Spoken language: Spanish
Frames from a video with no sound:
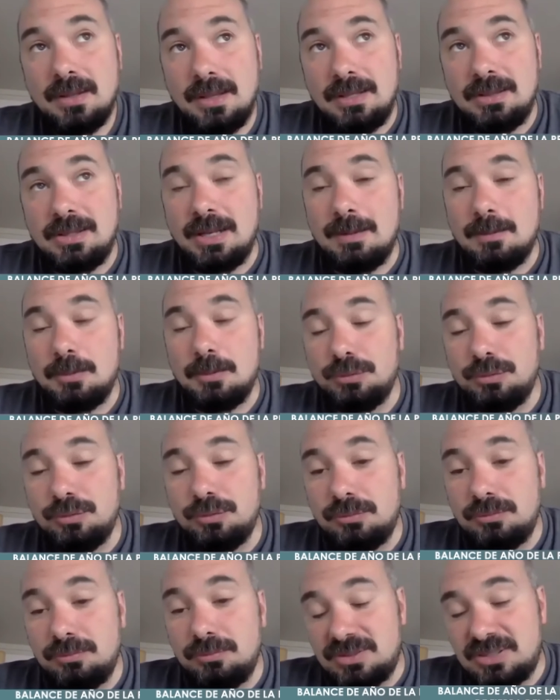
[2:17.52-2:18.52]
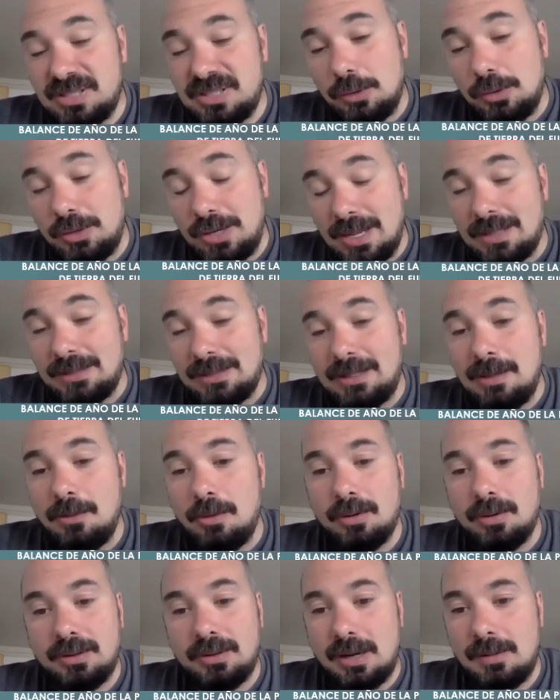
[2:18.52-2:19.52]
Y tenemos un saldo
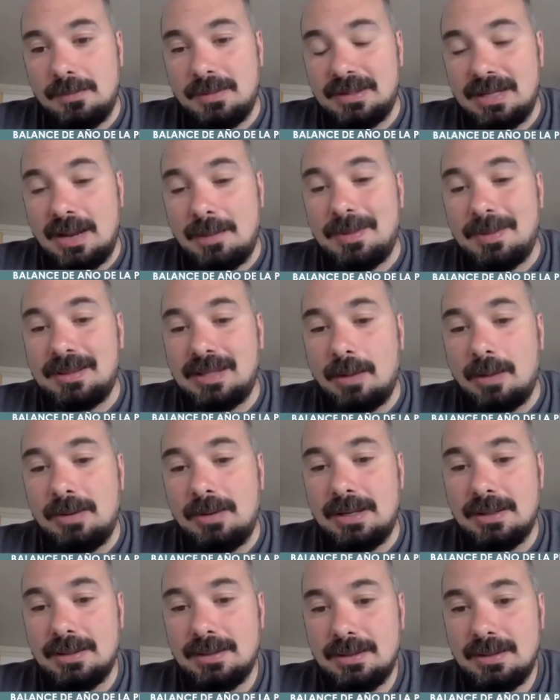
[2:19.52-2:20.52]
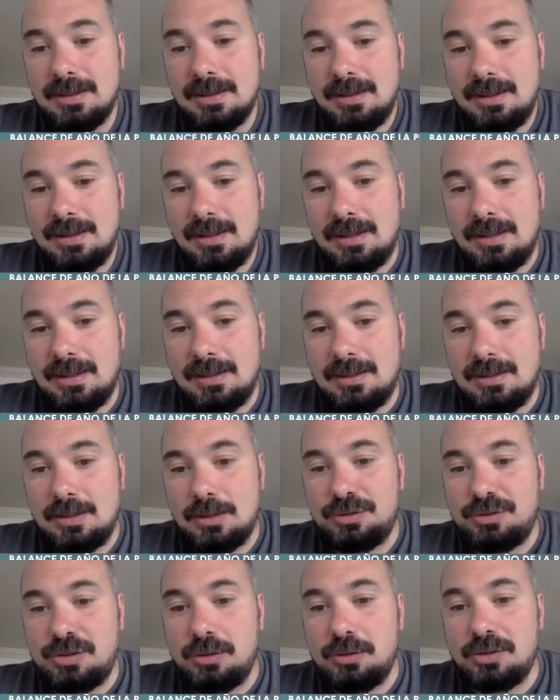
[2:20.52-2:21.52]
negativo realmente lamentable eh, de
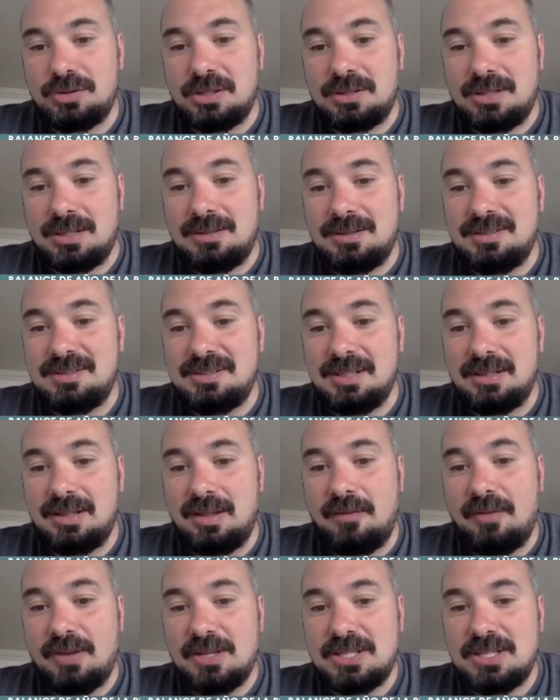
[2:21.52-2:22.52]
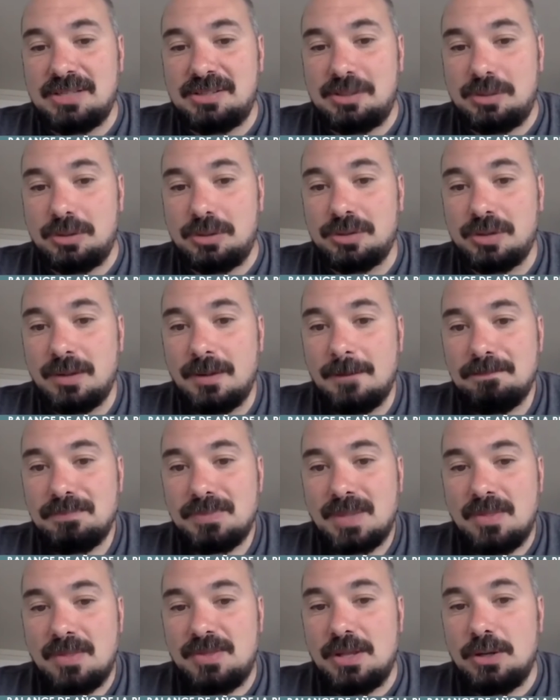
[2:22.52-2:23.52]
277 fallecidos.
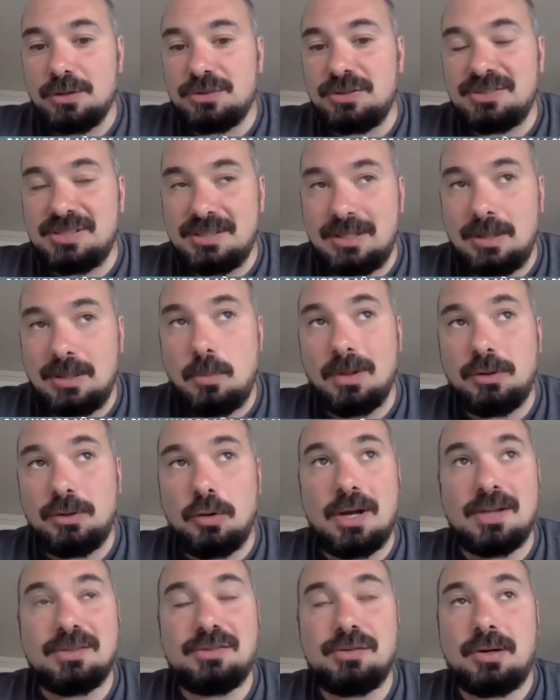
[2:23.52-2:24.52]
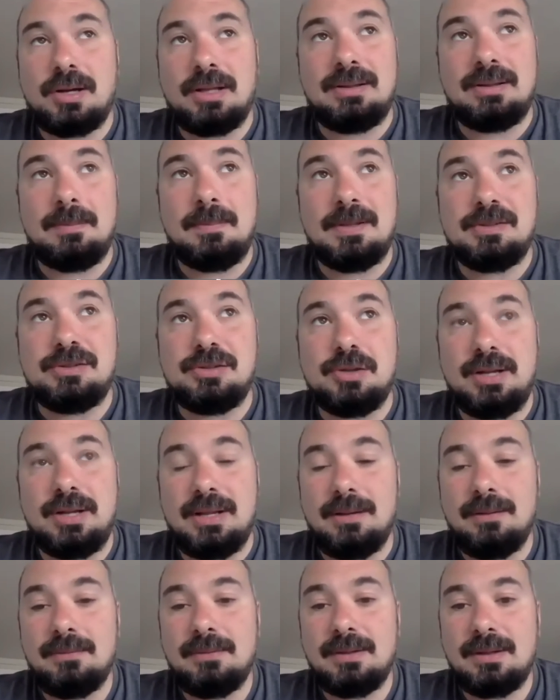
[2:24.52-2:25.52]
De los 64 casos que te
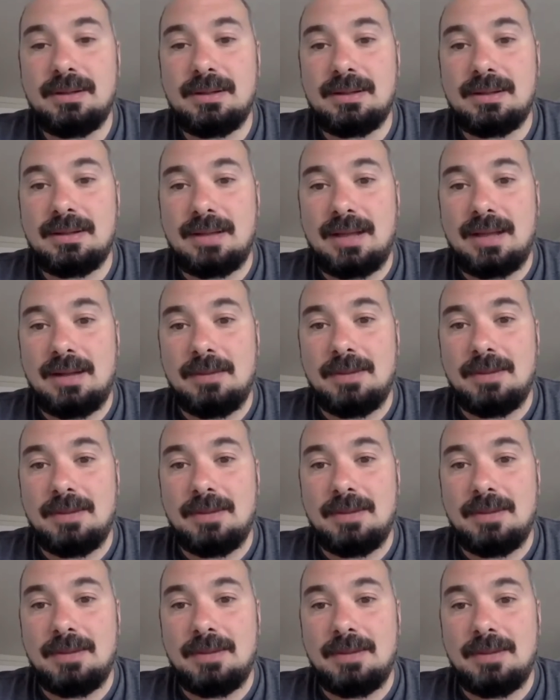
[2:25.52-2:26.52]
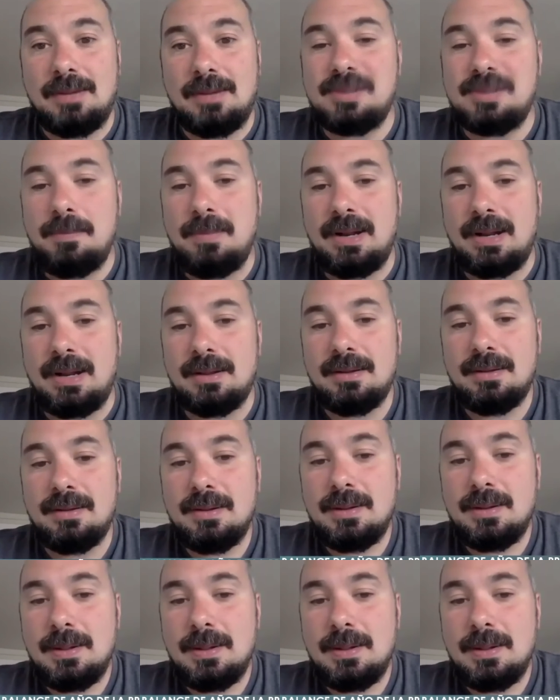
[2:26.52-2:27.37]
mencioné, al 28 de diciembre,